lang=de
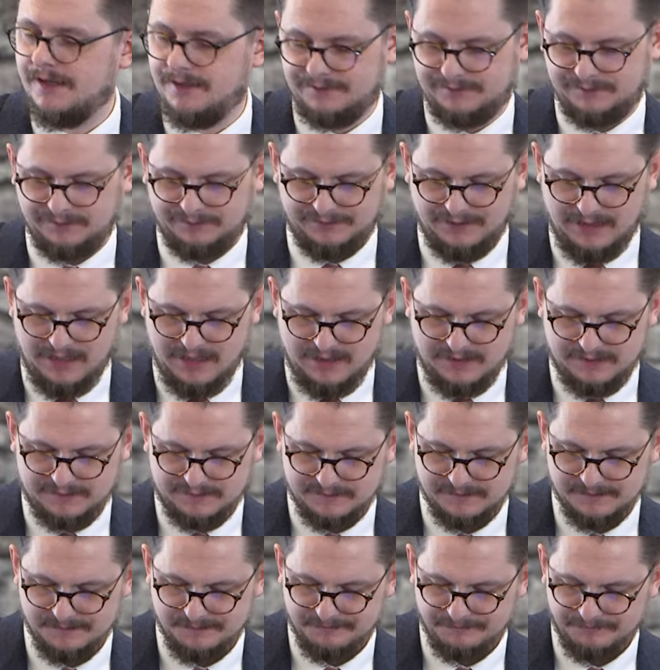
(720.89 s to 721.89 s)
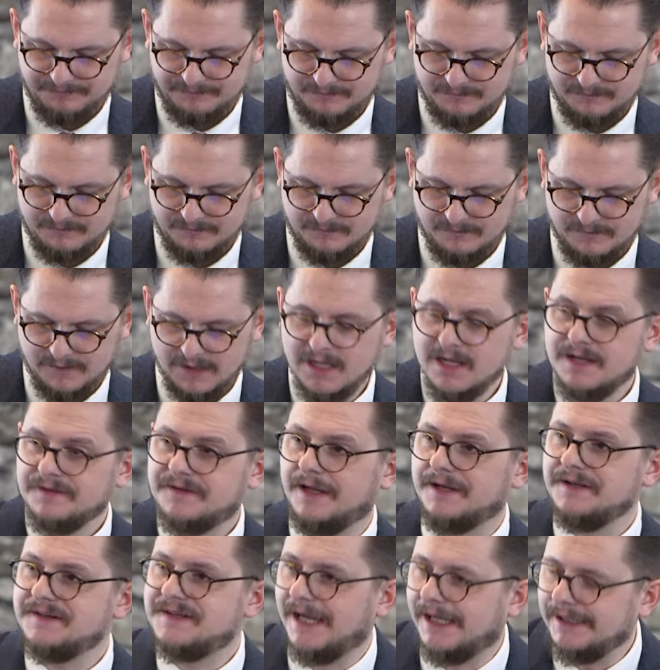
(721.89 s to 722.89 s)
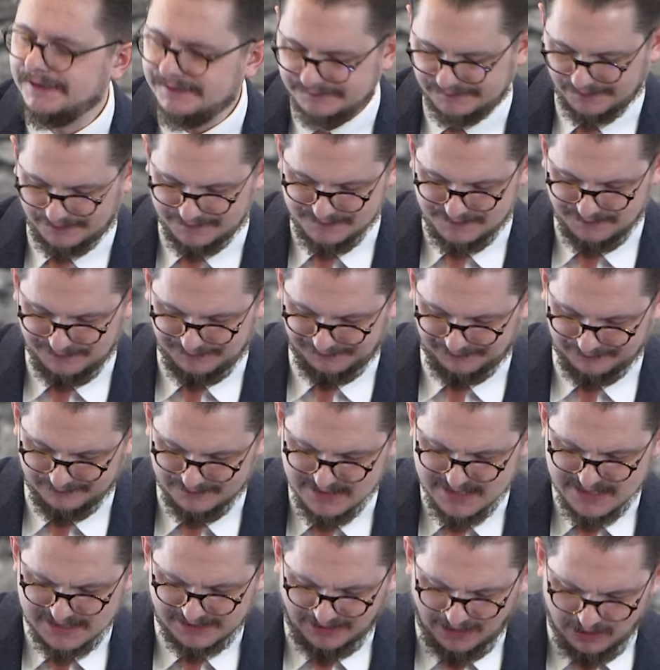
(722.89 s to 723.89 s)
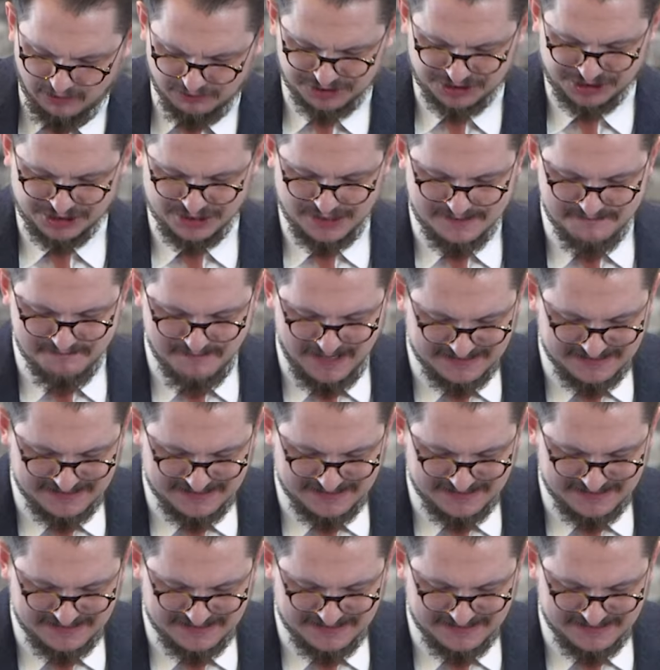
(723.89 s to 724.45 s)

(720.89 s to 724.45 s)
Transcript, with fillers: Genesis 8. Dann denkt an diesen rauschenden,